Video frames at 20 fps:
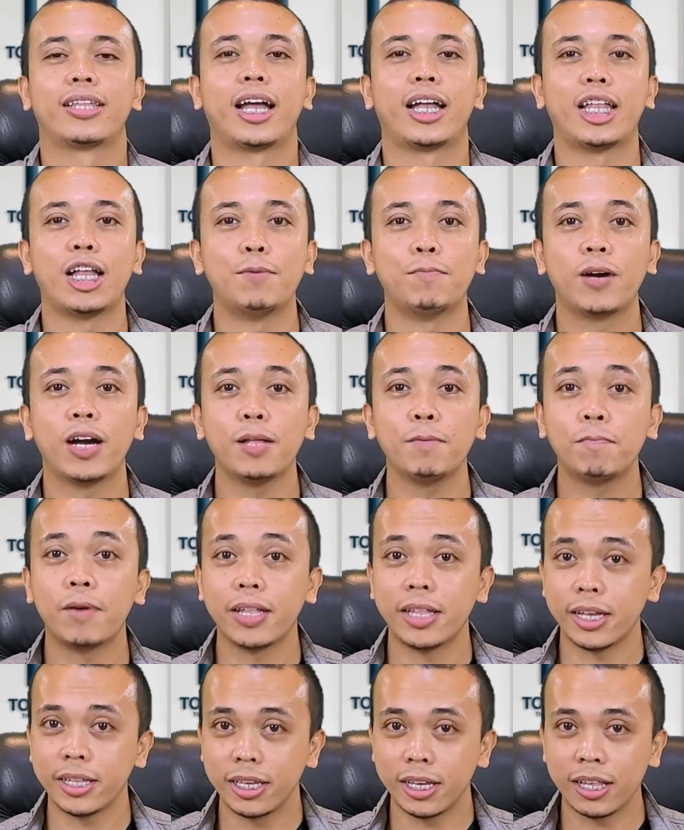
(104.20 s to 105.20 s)
Tanamkan
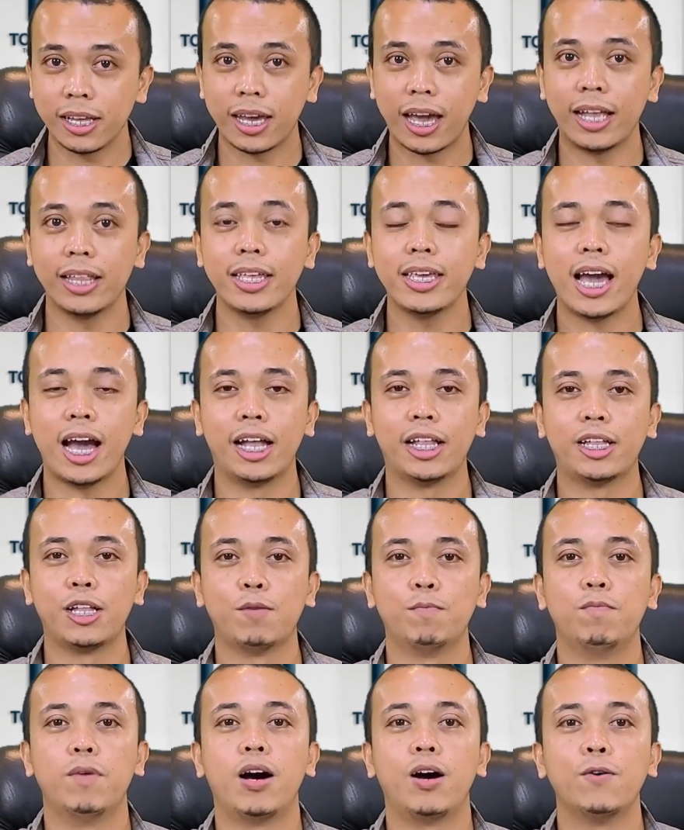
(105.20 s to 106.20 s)
pada diri kalian
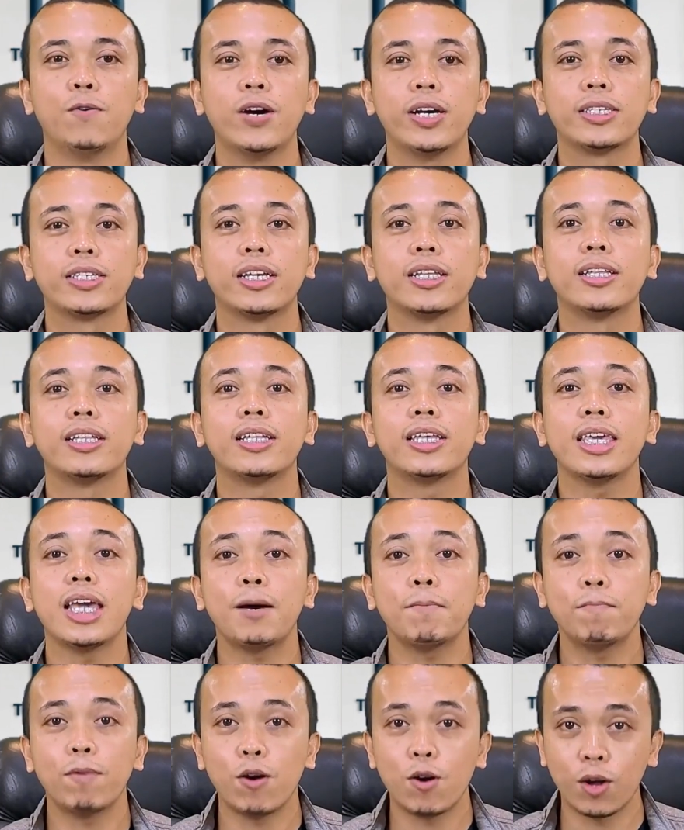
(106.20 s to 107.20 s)
bahwa
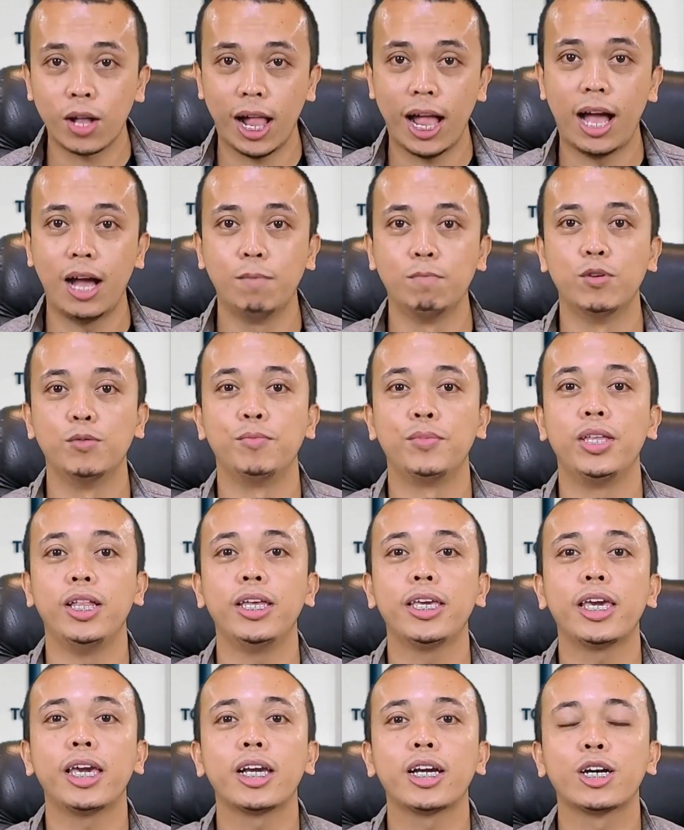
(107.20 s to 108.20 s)
setiap orang
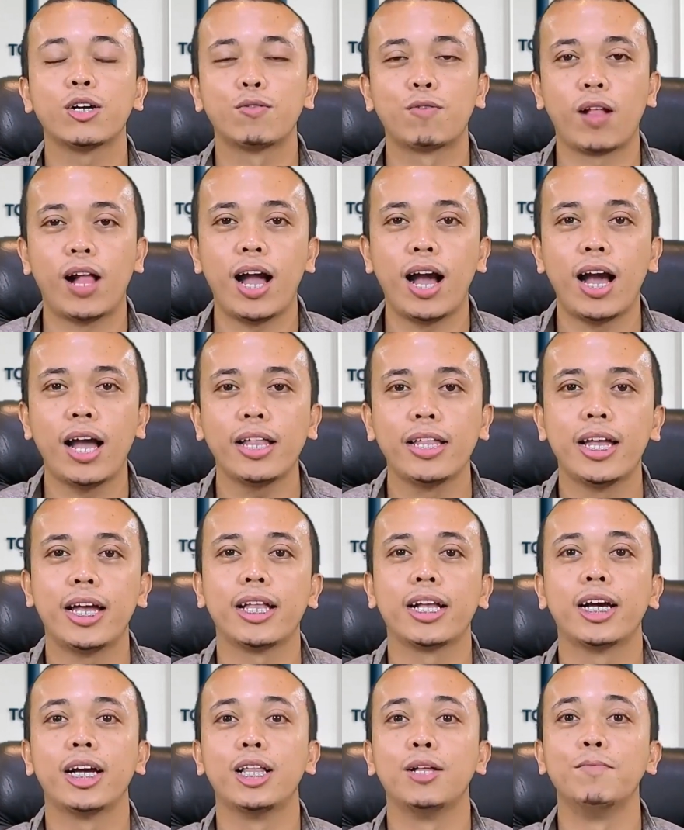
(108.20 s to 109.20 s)
memiliki kekurangan
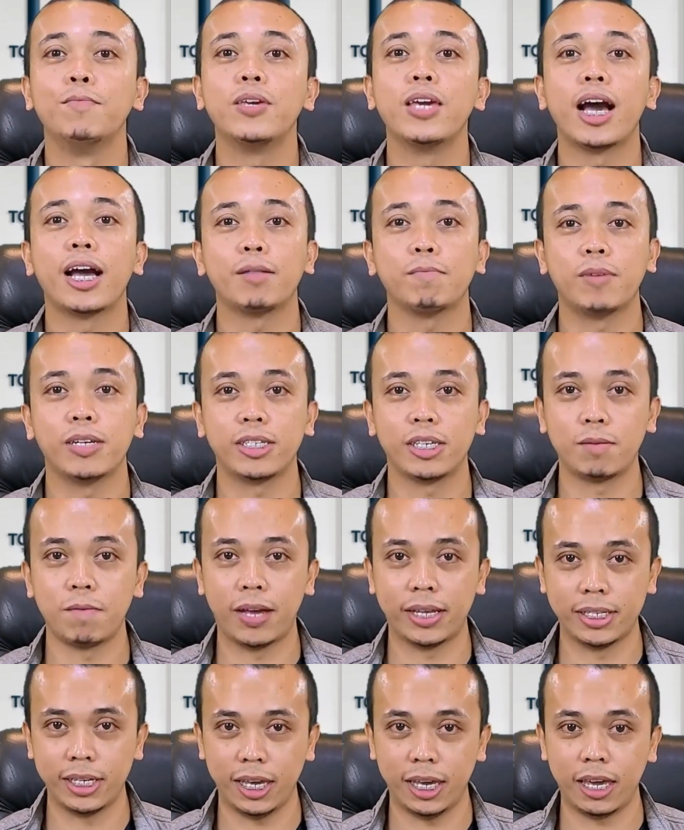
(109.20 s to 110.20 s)
dan kelebihan
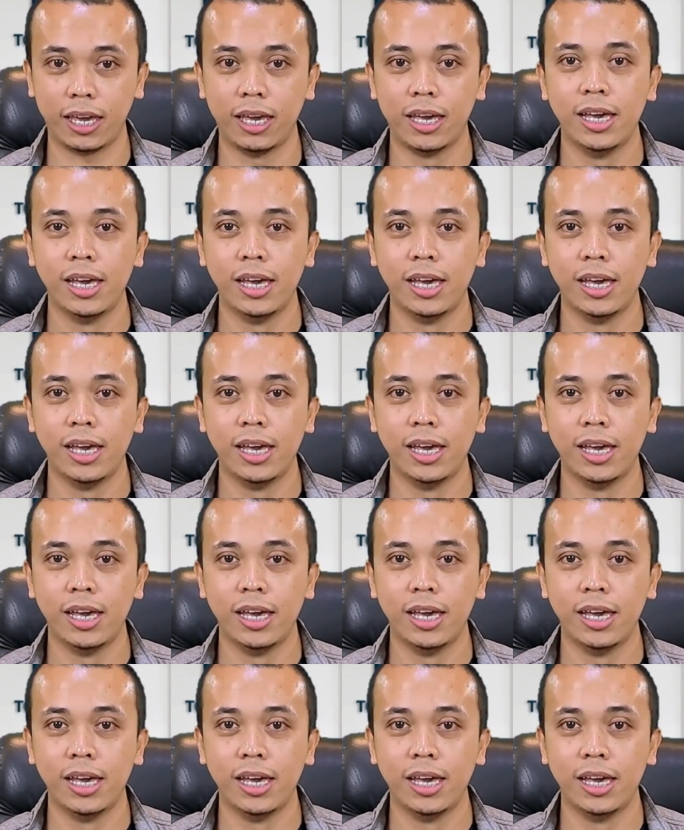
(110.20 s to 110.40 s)
masing-masing.